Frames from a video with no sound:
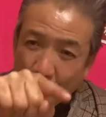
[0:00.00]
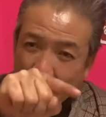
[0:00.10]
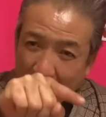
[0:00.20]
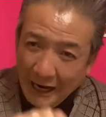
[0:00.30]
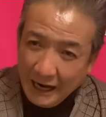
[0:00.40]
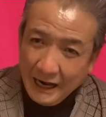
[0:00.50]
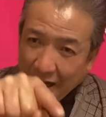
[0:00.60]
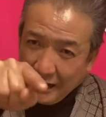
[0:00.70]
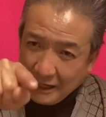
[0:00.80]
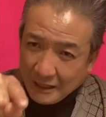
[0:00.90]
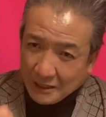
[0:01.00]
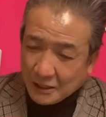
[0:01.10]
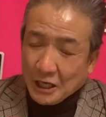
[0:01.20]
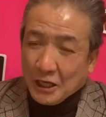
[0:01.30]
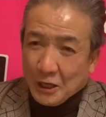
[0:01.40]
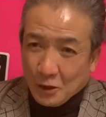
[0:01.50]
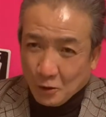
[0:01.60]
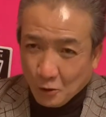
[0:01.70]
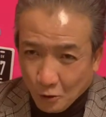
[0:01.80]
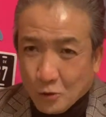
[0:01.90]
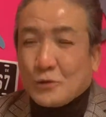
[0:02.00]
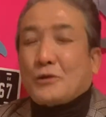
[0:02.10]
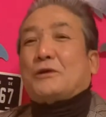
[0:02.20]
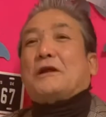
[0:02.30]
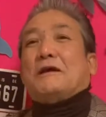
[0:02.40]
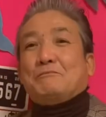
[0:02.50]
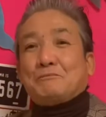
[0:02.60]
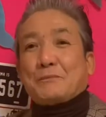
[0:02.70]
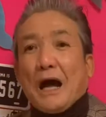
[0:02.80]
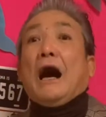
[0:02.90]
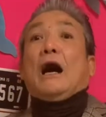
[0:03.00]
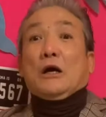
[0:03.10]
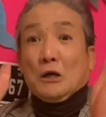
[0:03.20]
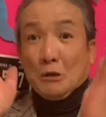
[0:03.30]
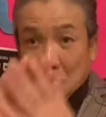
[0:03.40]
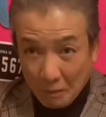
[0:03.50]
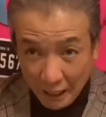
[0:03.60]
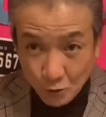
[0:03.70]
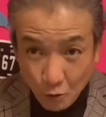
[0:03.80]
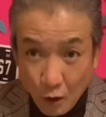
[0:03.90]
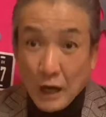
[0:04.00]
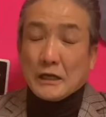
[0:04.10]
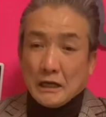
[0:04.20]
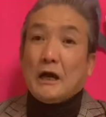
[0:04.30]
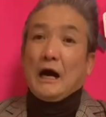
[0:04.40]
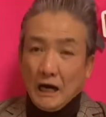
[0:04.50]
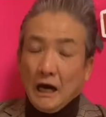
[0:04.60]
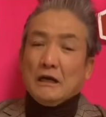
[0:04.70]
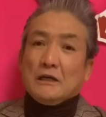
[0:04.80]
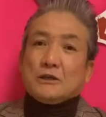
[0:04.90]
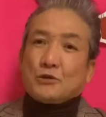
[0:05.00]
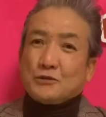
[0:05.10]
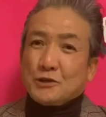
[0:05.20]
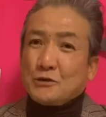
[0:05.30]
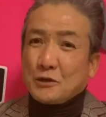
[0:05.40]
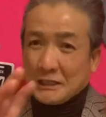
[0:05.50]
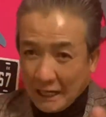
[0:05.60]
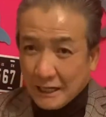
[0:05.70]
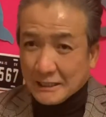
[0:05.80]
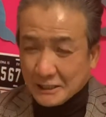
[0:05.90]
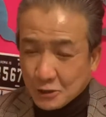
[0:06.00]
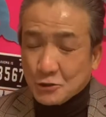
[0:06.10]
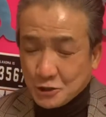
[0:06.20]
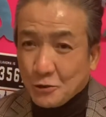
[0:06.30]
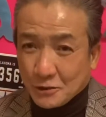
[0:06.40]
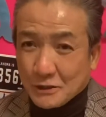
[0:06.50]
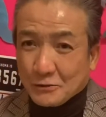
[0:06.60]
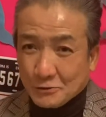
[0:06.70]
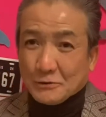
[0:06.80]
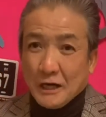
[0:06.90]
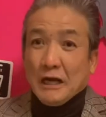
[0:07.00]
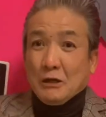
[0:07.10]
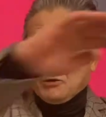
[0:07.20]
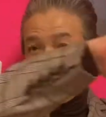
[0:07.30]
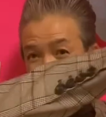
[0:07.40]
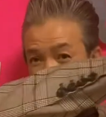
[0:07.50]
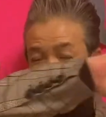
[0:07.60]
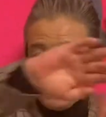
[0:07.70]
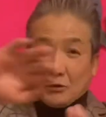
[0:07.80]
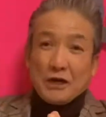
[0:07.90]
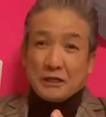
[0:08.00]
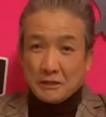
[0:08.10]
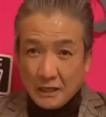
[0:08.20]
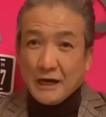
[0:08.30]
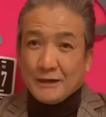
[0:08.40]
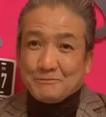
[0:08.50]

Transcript: あ、け、ろって。あ、窓を開けろ。あ、そういう時換気をしろっていう。あ、ほんでこう窓を開けたら、